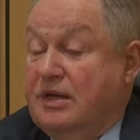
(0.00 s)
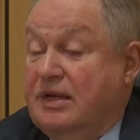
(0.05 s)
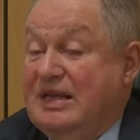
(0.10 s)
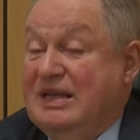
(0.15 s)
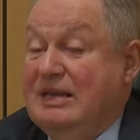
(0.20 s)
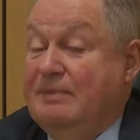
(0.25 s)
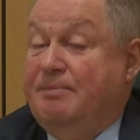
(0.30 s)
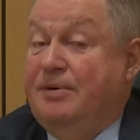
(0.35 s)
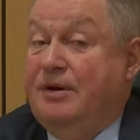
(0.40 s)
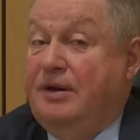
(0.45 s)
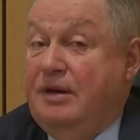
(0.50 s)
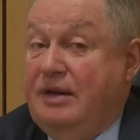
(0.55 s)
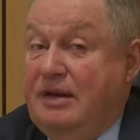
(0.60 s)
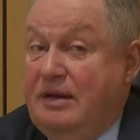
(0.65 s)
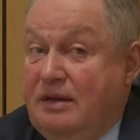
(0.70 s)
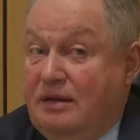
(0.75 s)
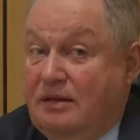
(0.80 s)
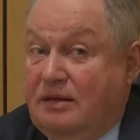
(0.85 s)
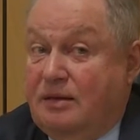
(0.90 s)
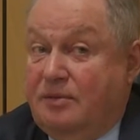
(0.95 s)
И при
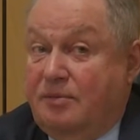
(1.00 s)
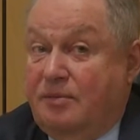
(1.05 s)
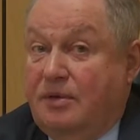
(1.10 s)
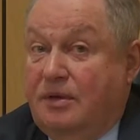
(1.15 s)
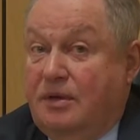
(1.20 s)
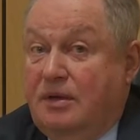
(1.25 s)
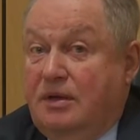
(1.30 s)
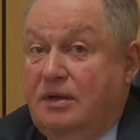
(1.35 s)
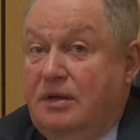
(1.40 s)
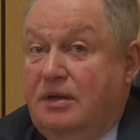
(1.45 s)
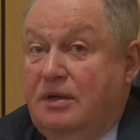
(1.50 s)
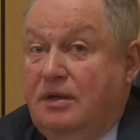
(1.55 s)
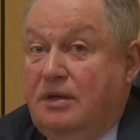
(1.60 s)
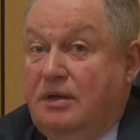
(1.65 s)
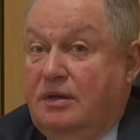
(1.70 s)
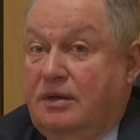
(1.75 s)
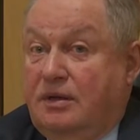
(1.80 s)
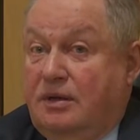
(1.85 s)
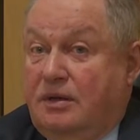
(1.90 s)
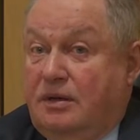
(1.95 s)
этом
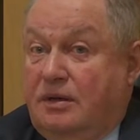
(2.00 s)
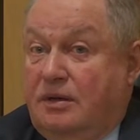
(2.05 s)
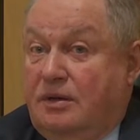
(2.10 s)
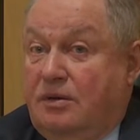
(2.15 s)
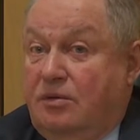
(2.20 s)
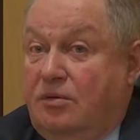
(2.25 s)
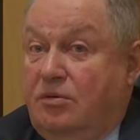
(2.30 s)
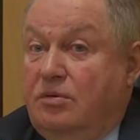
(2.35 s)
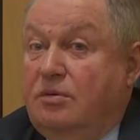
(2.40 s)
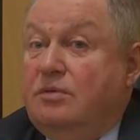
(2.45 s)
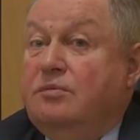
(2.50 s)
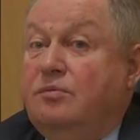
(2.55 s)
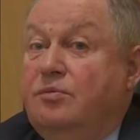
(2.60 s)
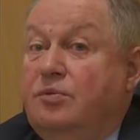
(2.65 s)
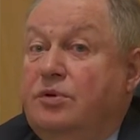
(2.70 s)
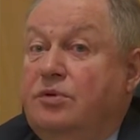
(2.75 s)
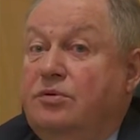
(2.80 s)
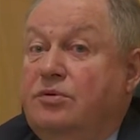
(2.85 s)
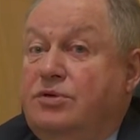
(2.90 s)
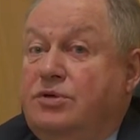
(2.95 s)
Э, он
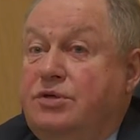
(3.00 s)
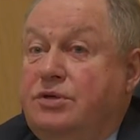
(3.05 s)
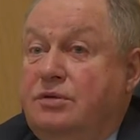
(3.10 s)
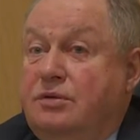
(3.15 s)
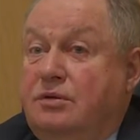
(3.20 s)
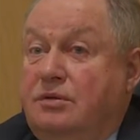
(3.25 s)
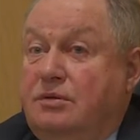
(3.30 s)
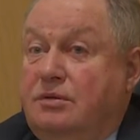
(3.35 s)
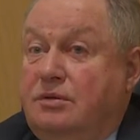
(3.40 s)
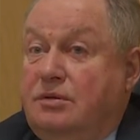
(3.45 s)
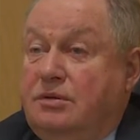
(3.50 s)
получил,